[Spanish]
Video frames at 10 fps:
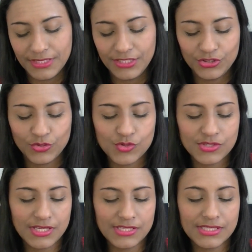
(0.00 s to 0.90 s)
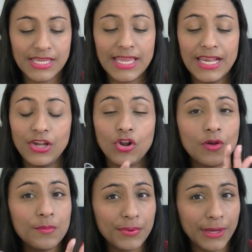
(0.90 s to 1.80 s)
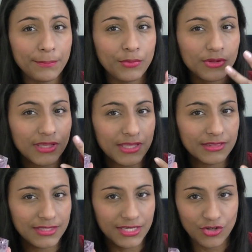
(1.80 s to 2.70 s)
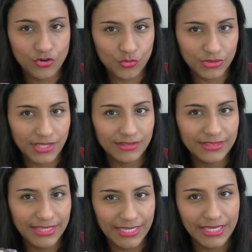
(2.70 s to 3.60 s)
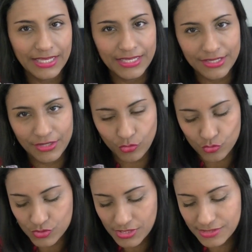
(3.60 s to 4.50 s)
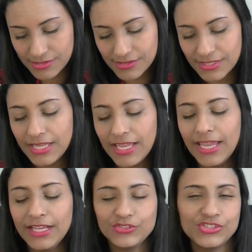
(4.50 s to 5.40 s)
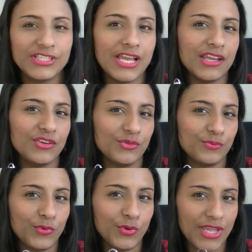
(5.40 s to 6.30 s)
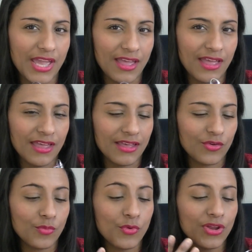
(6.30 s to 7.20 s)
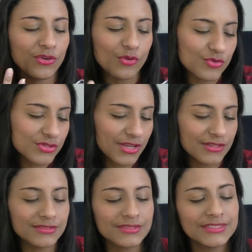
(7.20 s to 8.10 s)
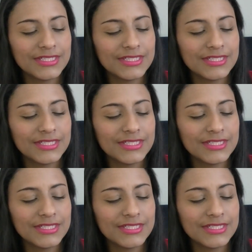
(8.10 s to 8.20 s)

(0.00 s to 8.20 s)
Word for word: Entonces lo compré porque tiene nota de rosas. Entonces dije, ay no, voy a, como es rosas,